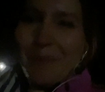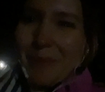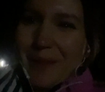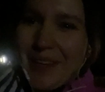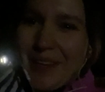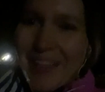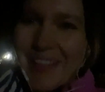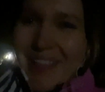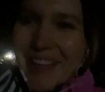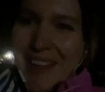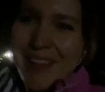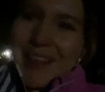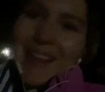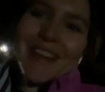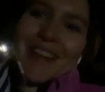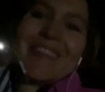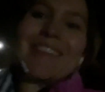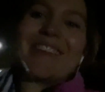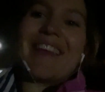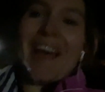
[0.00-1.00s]
man nicht,
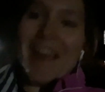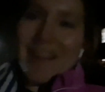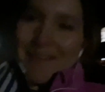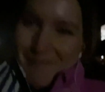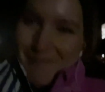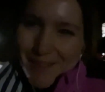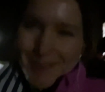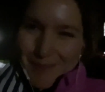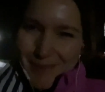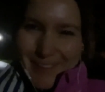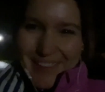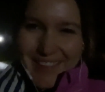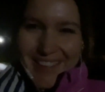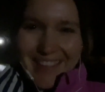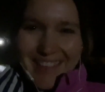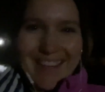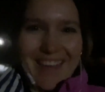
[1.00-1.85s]
Zeit muss man sich